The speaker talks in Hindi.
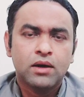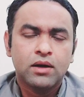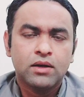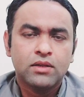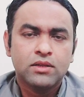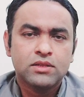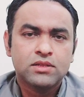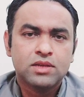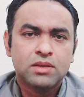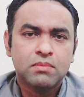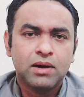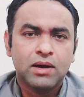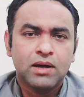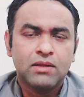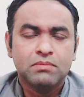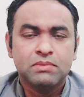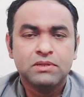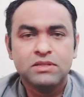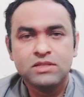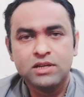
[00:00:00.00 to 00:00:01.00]
जिसके बाद
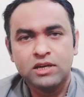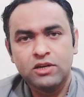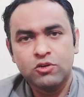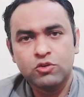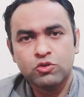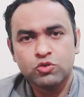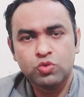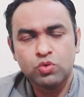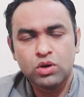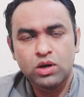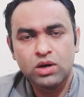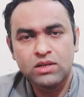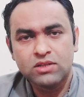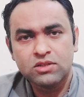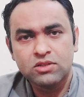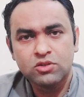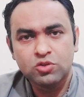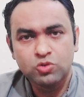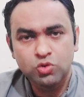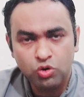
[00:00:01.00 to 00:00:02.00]
पीटीआई को शोकाज
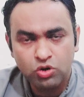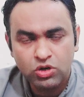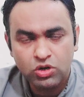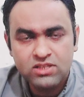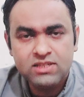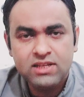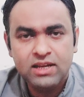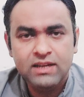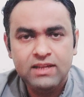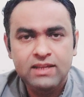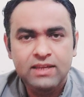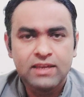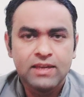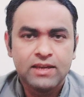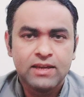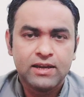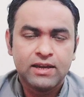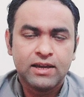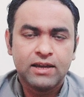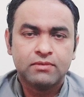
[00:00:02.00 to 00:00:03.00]
नोटिस जारी
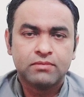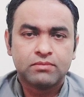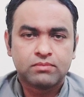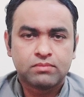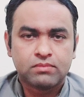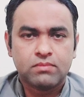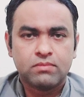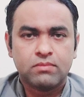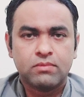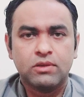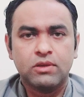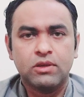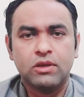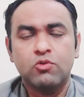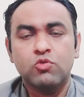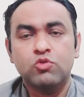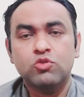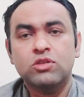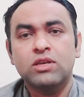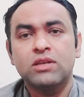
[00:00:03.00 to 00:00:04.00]
किया गया कि
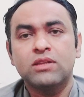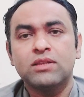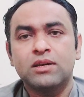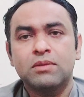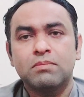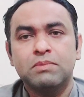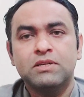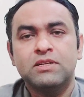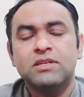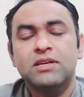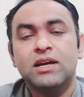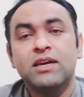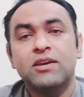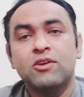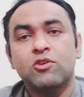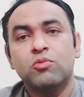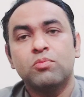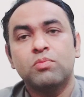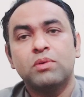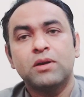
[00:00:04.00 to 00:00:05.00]
उसके अंदर पीटीआई
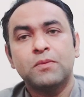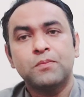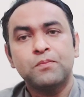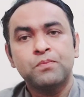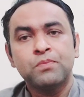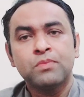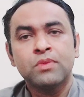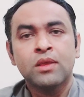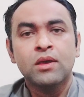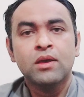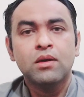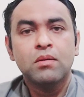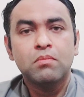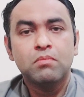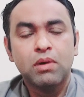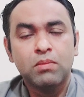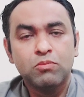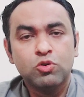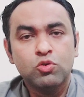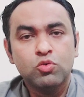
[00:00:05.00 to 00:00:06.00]
के ऊपर
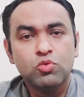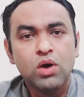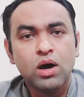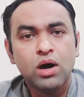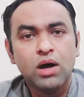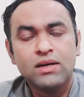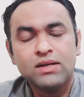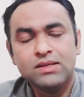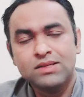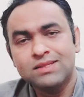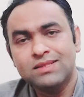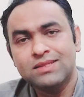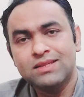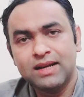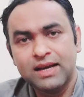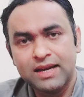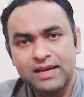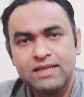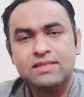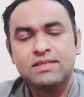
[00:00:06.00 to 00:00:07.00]
ममनुआ
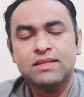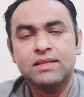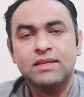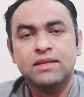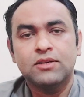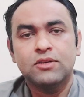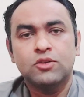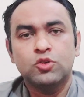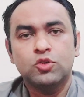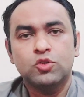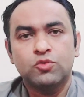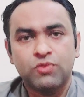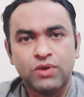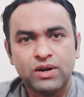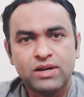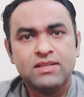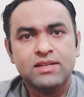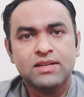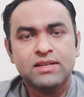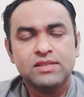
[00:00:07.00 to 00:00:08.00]
ज़राए से जो
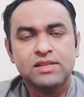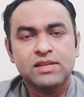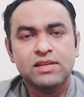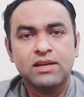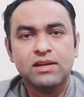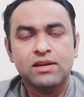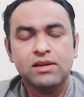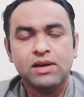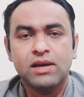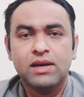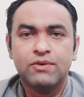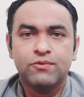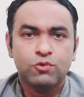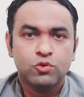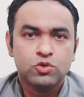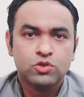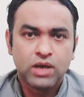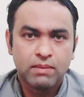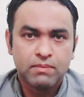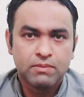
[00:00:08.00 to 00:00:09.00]
फ़ंड्स हासिल करना है वो
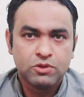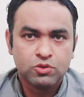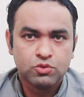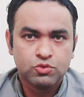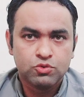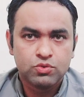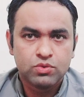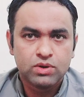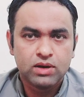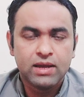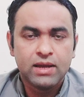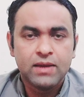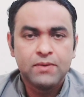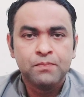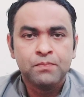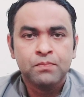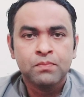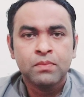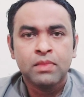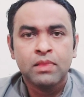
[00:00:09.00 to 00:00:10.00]
साबित हो चुका है
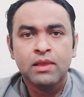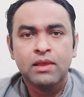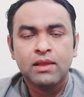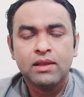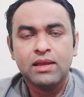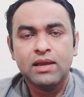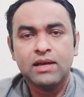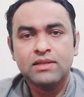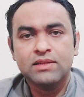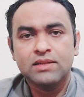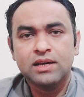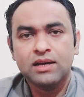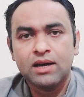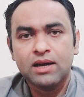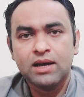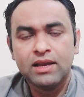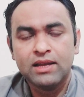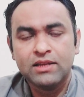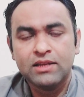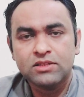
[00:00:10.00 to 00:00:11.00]
लिहाजा
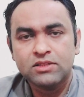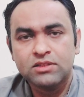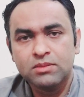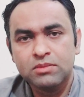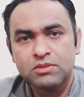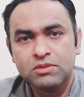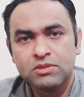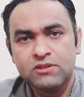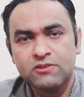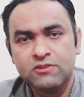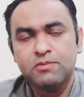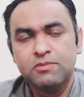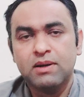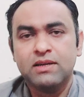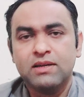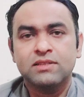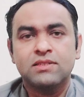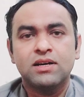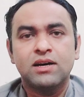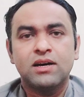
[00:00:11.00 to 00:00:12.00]
इलेक्शन कमीशन ऑफ
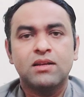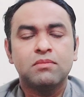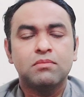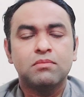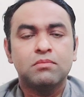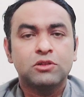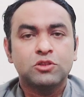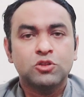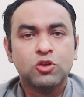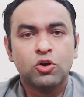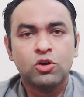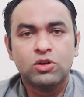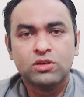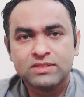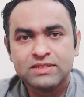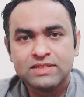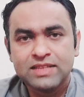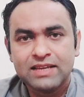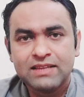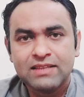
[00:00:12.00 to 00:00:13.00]
पाकिस्तान बतौर
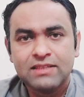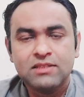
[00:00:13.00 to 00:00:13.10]
सियासी